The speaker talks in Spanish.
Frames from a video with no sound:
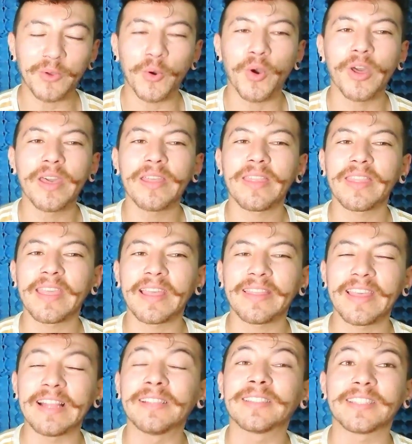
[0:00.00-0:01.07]
Joder,
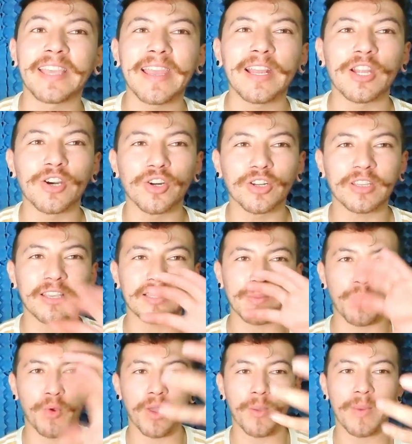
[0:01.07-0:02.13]
del cielo, que se
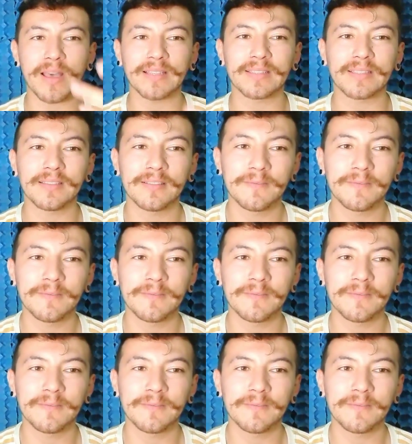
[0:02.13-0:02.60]
mueve más.